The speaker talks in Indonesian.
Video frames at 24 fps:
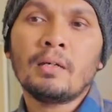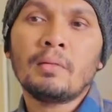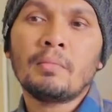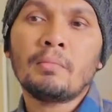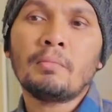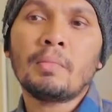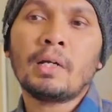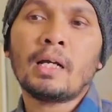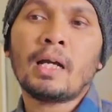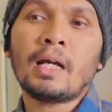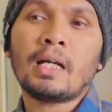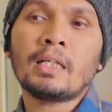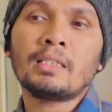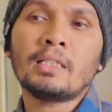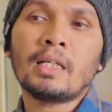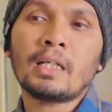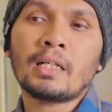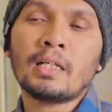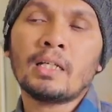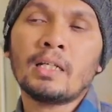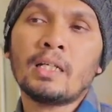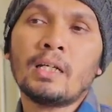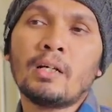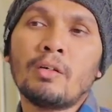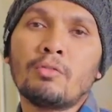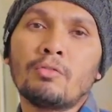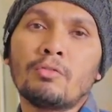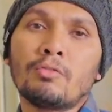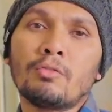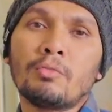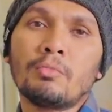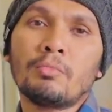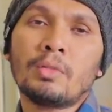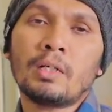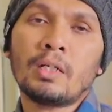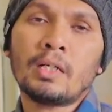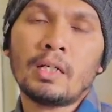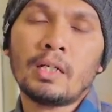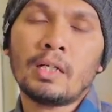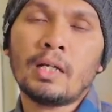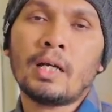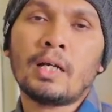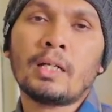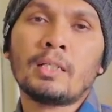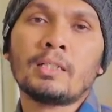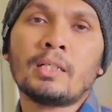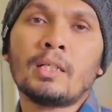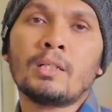mengajak dia untuk
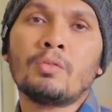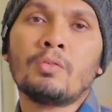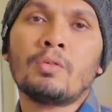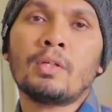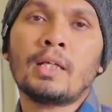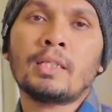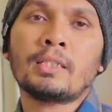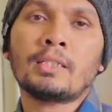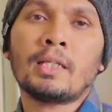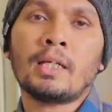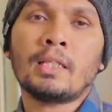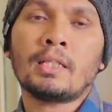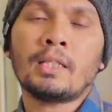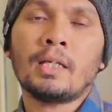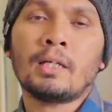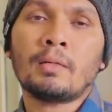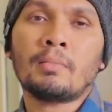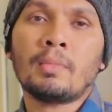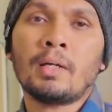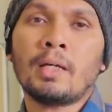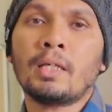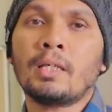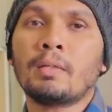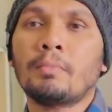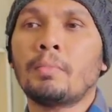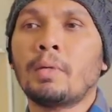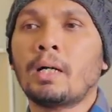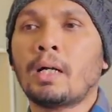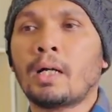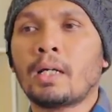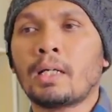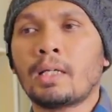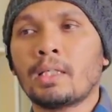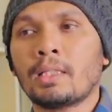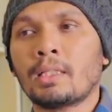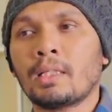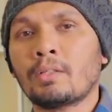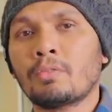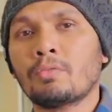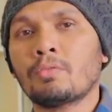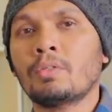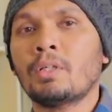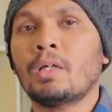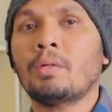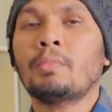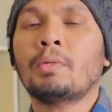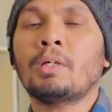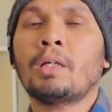mendengar satu nasihat yang baik maka kita
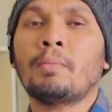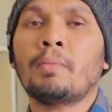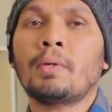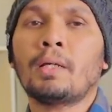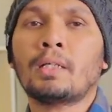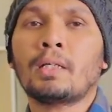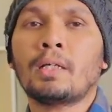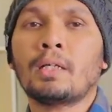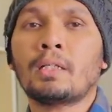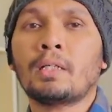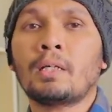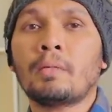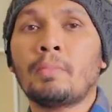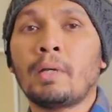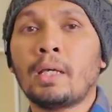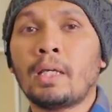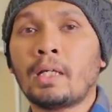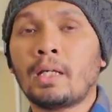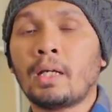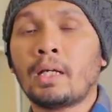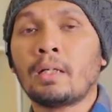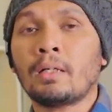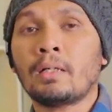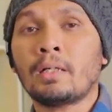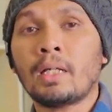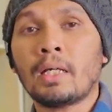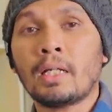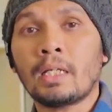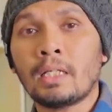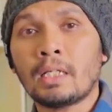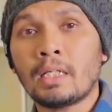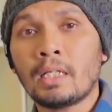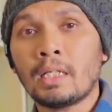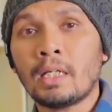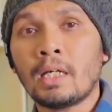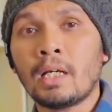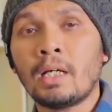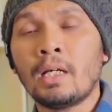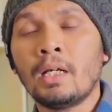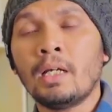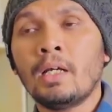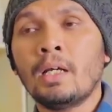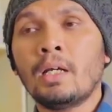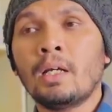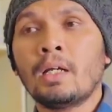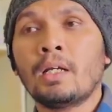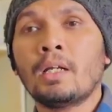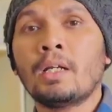sudah mendapatkan kebaikan dari dia
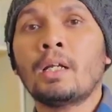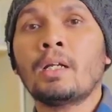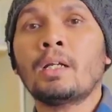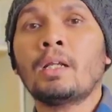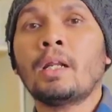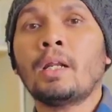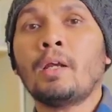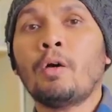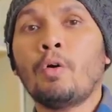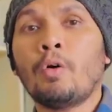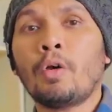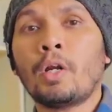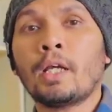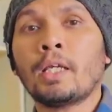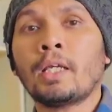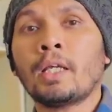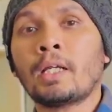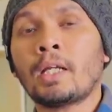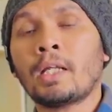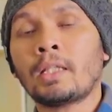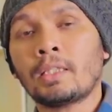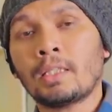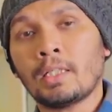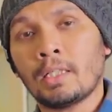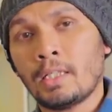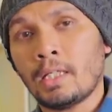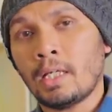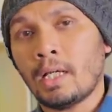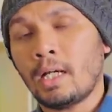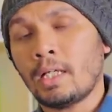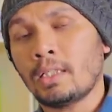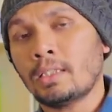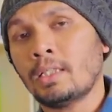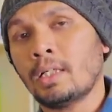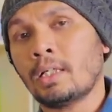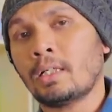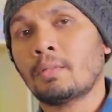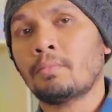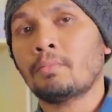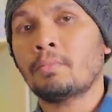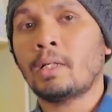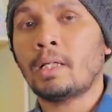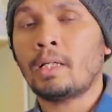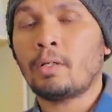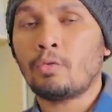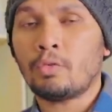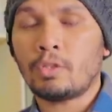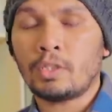dan dari orang yang nanti dia ajak
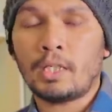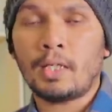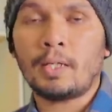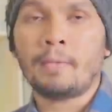berikutnya